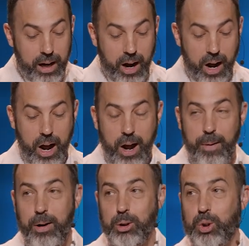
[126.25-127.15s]
Euh,
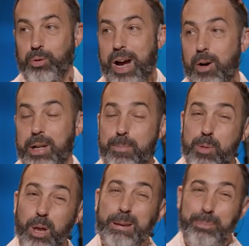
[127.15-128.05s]
souvent, on est
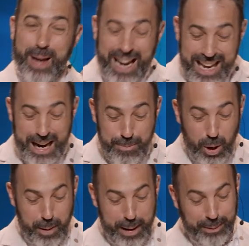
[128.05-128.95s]
plus payé
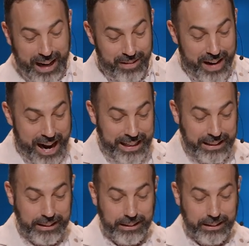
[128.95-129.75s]
pour le même travail.